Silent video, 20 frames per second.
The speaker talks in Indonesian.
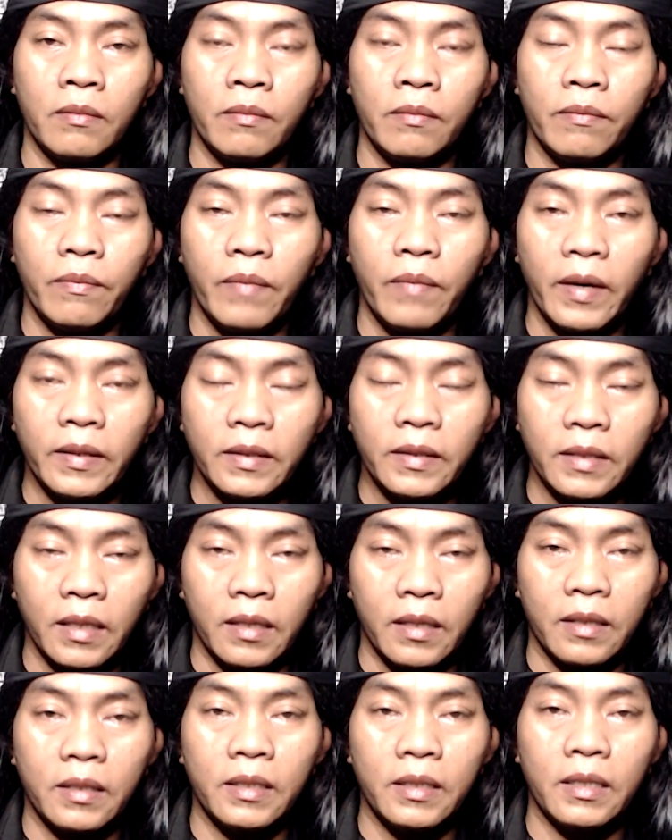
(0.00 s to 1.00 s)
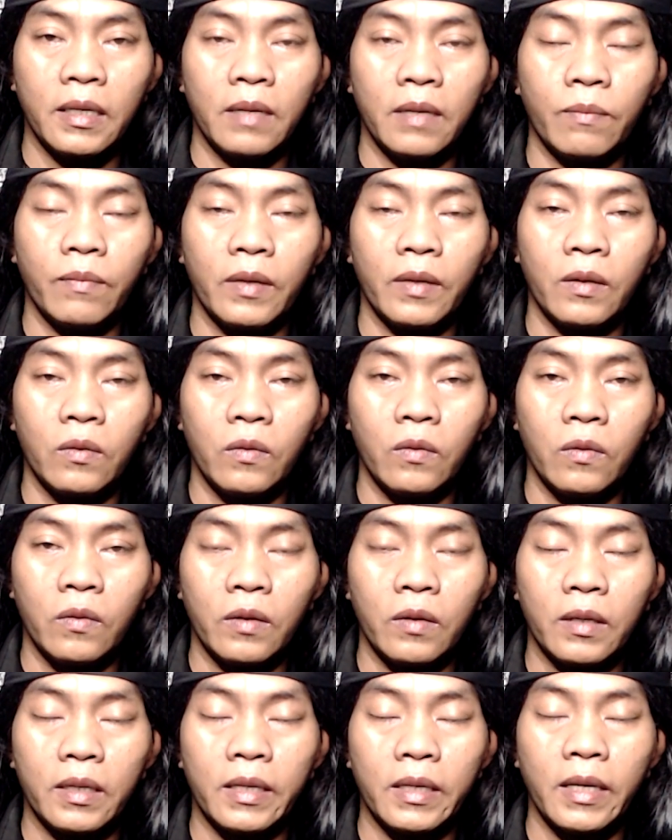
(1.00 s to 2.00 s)
baca dengan
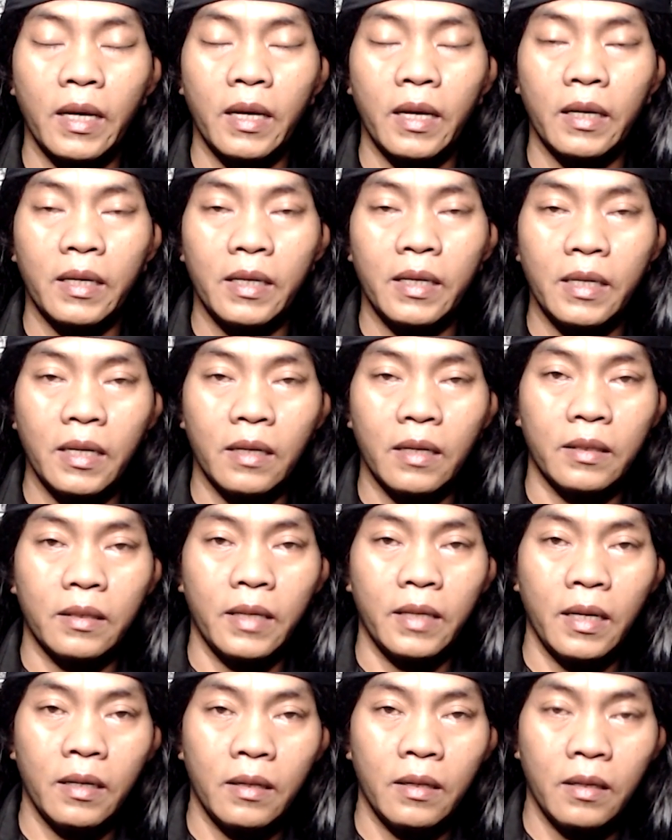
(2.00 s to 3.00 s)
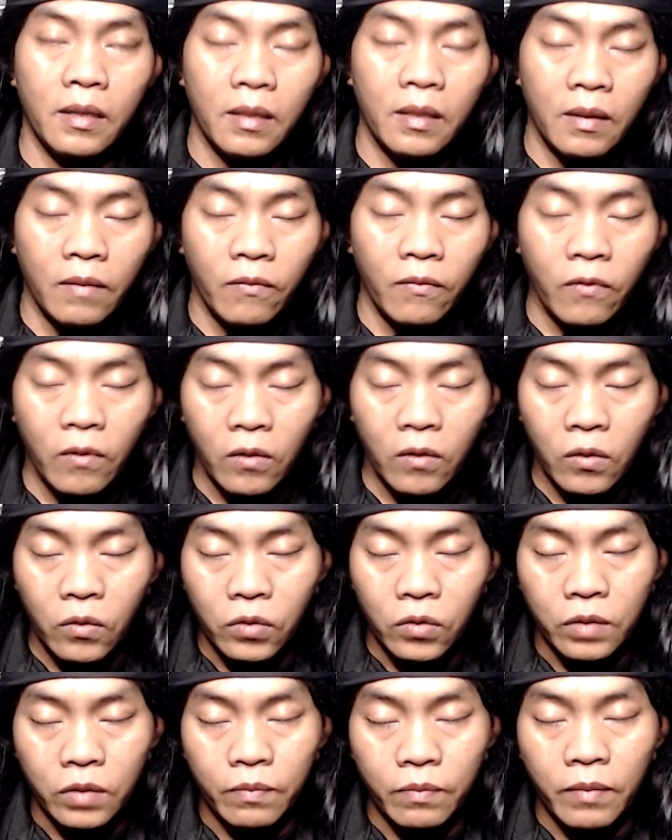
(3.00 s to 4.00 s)
penuh keyakinan ya
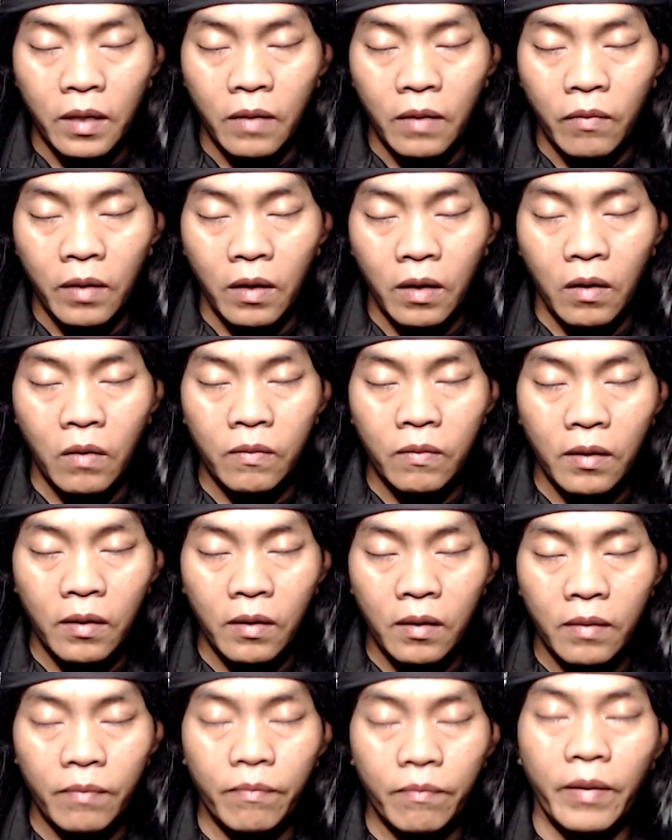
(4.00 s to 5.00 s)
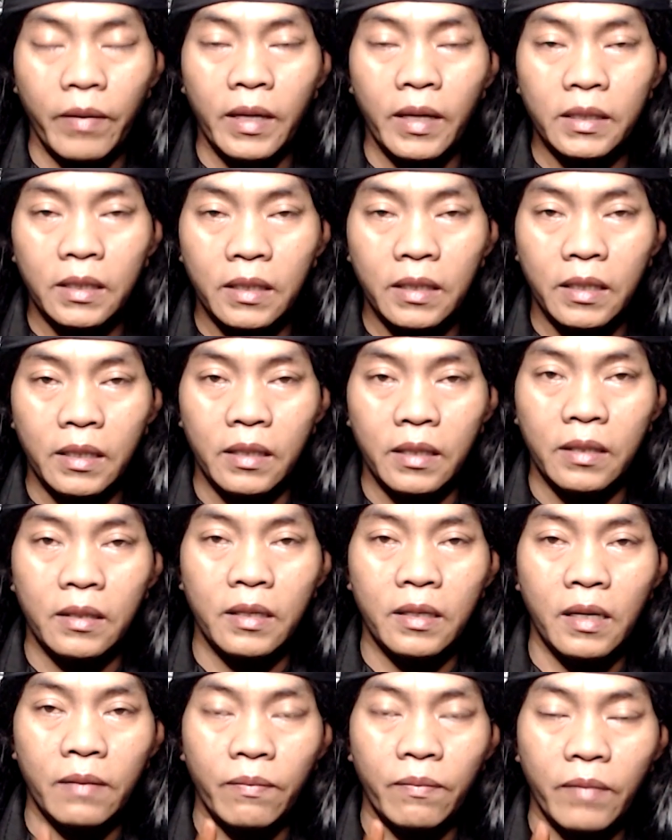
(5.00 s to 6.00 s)
fokus bahwa Allah pasti
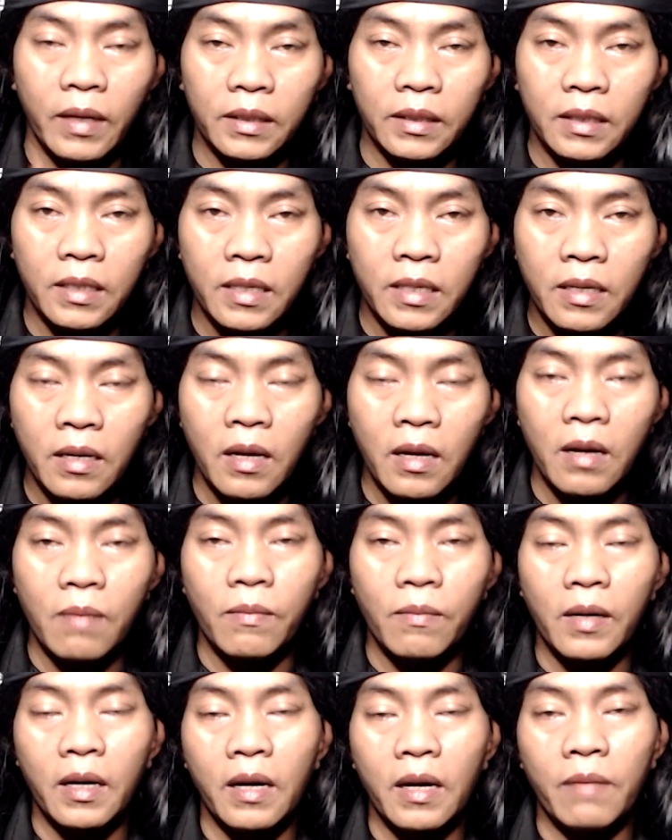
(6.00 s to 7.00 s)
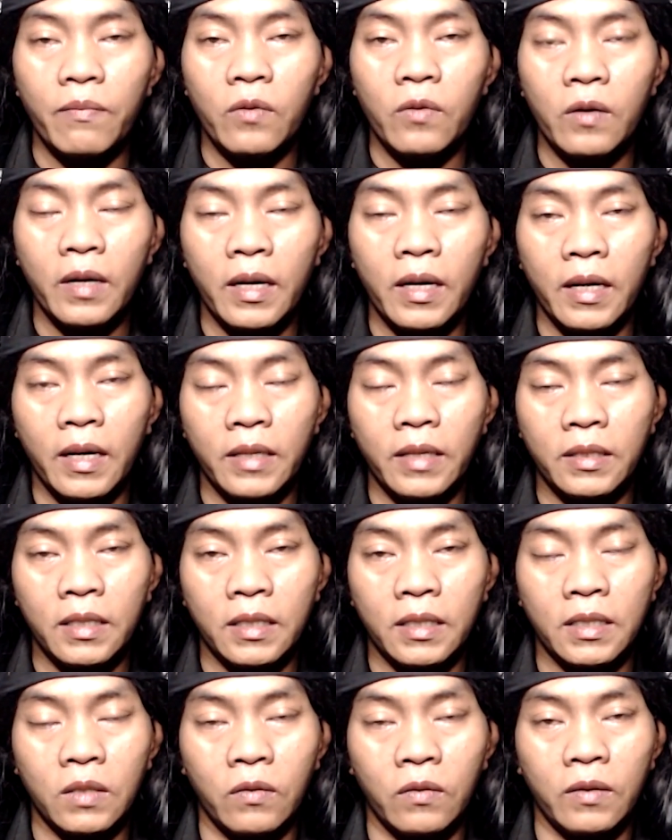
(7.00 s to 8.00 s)
dan pasti mengabulkan
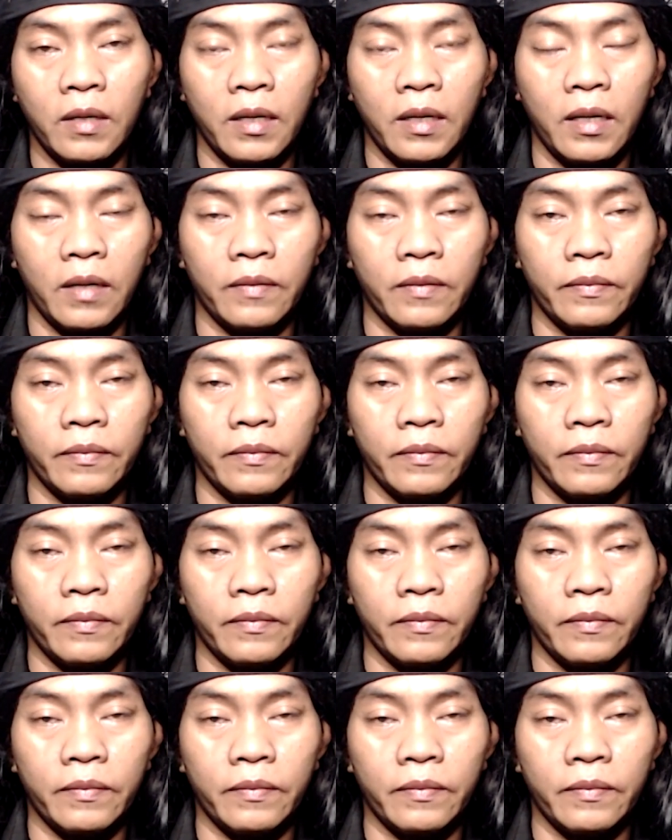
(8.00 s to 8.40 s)
hajat saudara